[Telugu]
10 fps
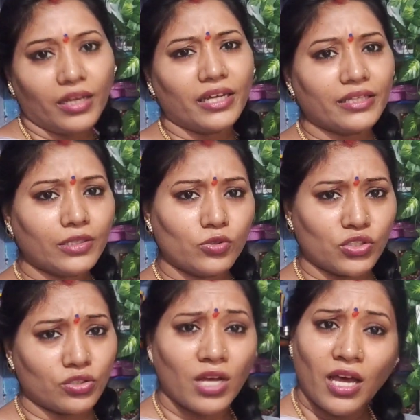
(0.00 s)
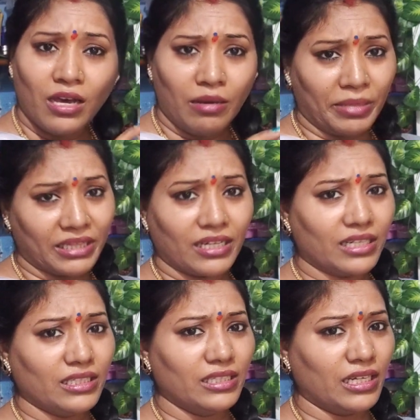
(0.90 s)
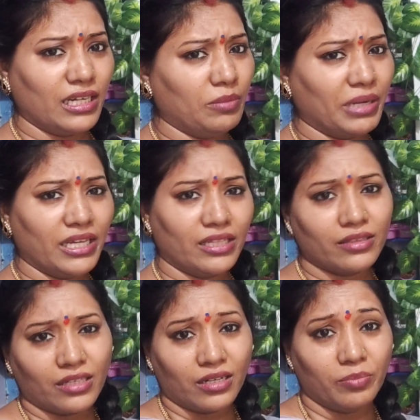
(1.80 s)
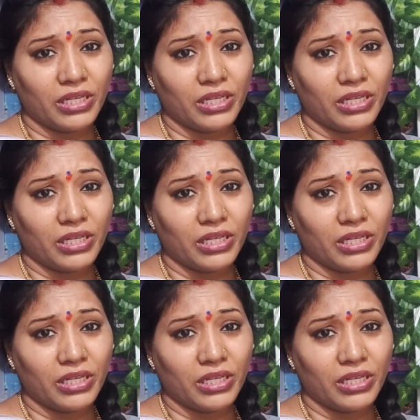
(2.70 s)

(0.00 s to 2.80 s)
నేనైతే కొంచెం మెత్తగానే తింటానండి మరి అంత